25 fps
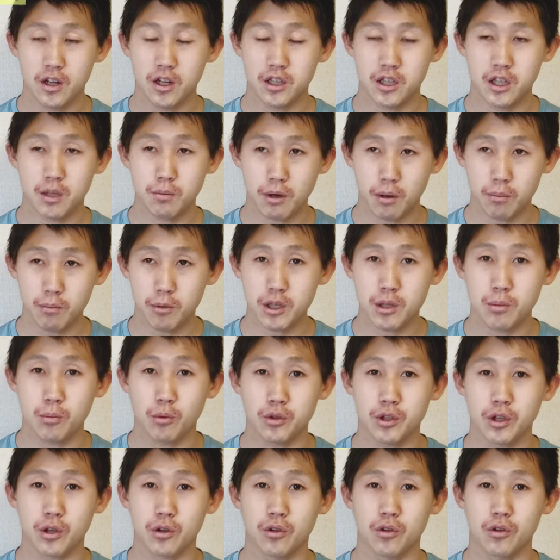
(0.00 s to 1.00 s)
にばんめに
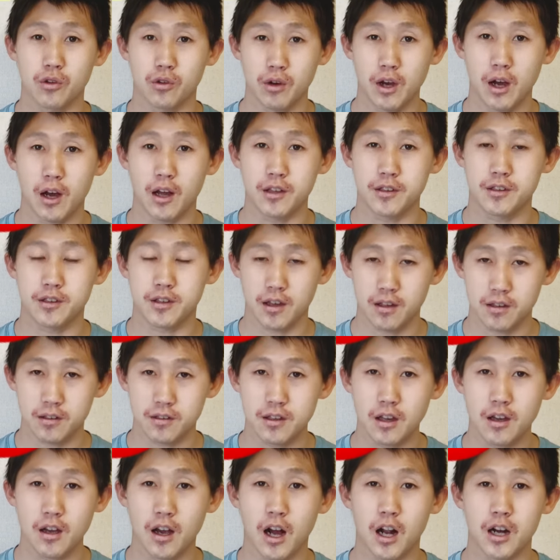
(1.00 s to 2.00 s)
持ってくるのは全
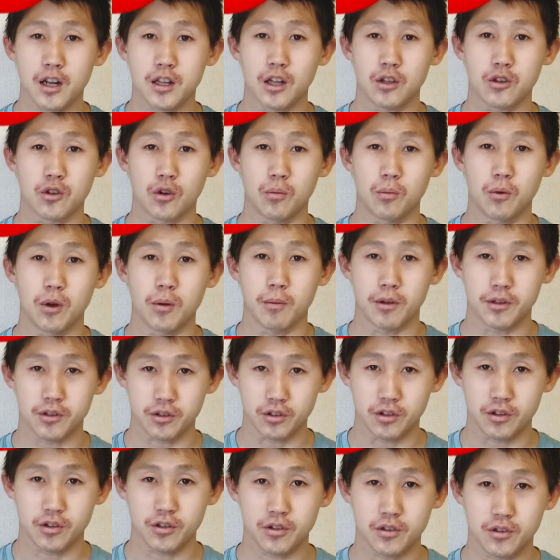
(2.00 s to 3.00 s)
然ありだと思いま
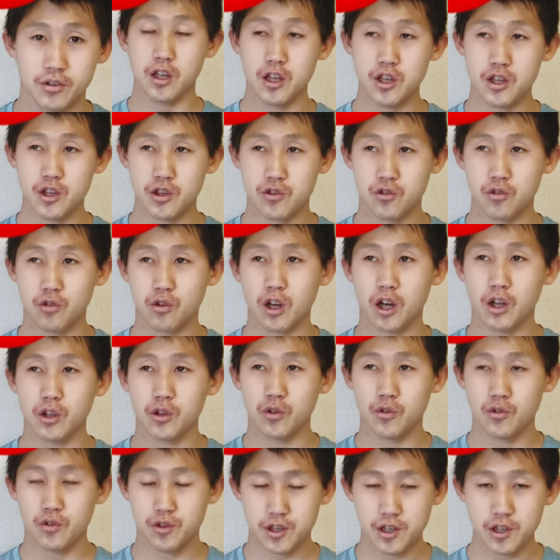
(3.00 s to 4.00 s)
す。いっしゅうかん
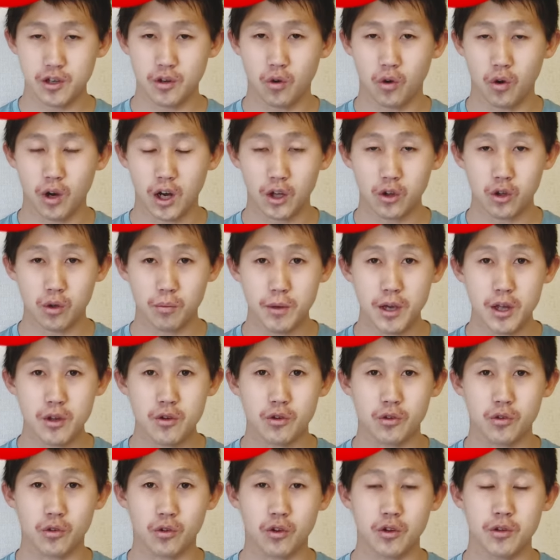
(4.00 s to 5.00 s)
のうち他の
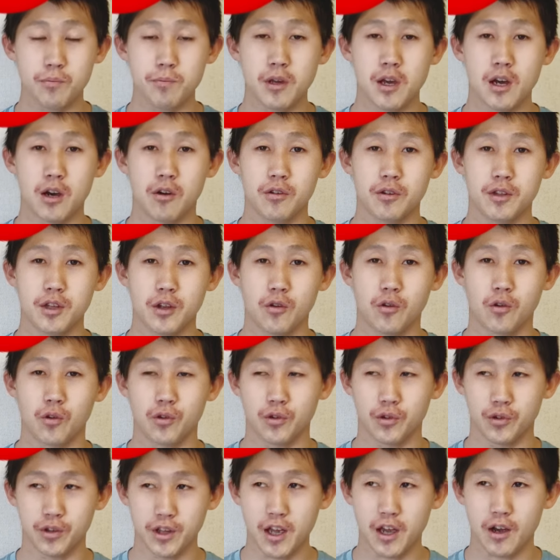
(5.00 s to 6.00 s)
メニューと組み合わせるこ
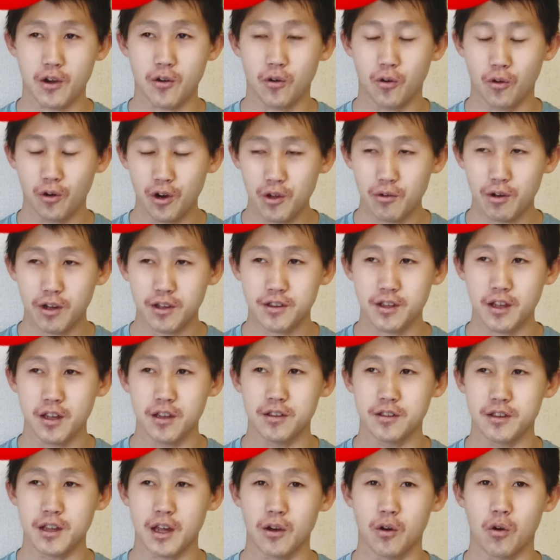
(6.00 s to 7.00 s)
とで、これは
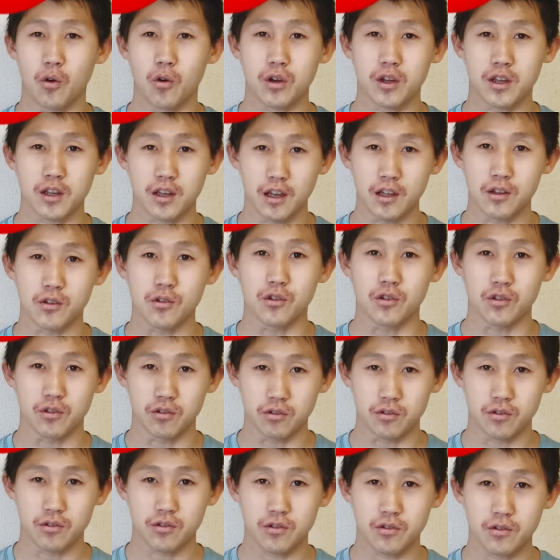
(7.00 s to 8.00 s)
全然 オーケー とい
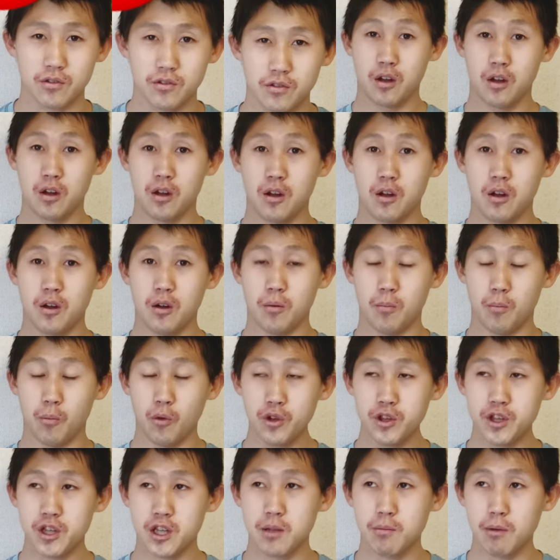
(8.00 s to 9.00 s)
う。
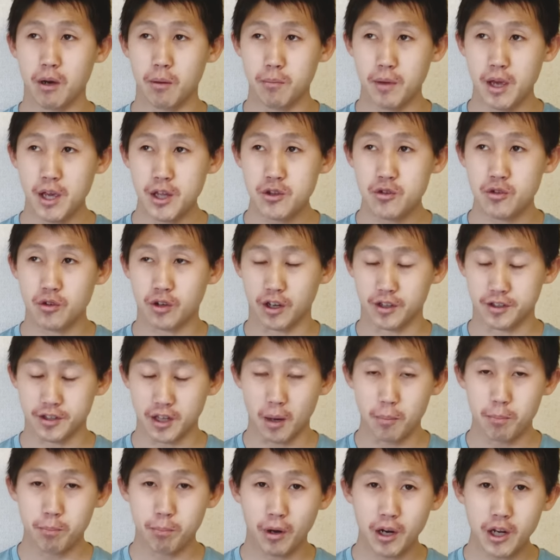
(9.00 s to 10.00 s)
もし今メニューが
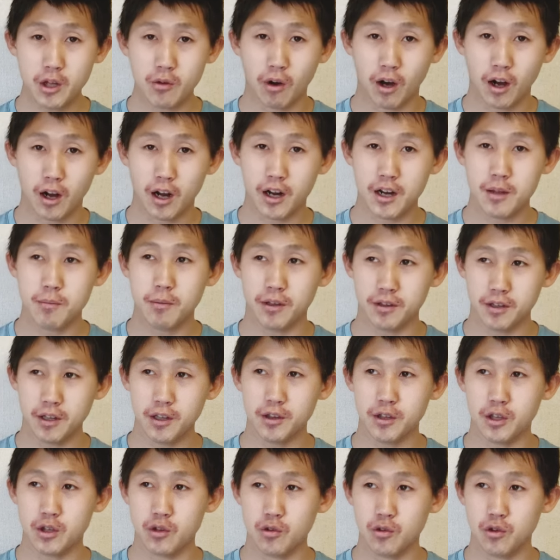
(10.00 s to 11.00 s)
さっぱりわかりませ
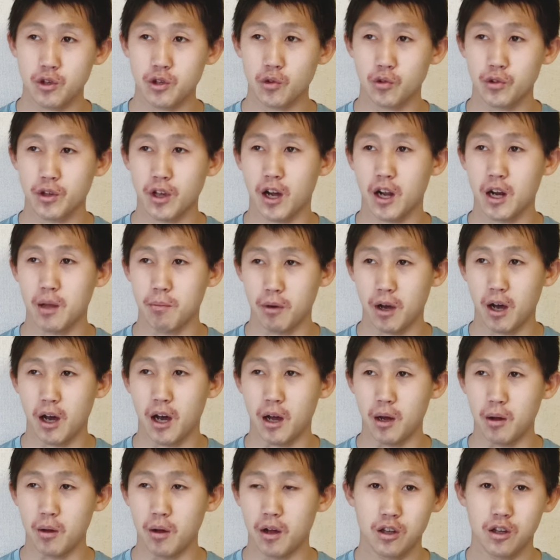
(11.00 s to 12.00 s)
んっていう人であれば、
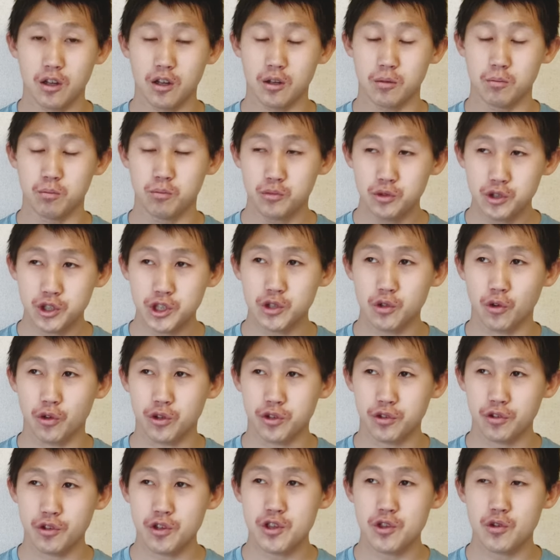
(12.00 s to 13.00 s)
むしろ
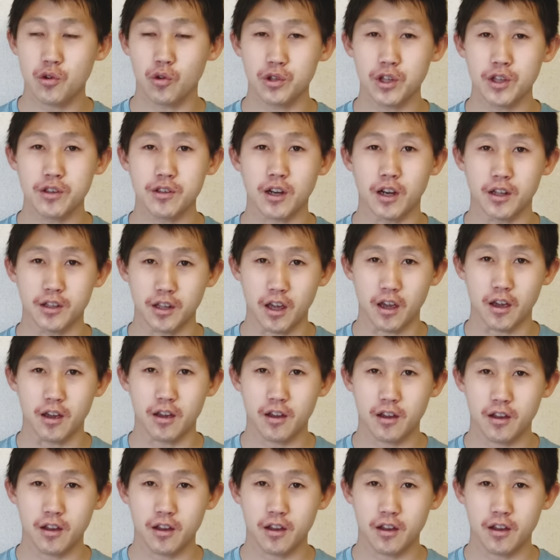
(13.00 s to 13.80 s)
推奨ですかね。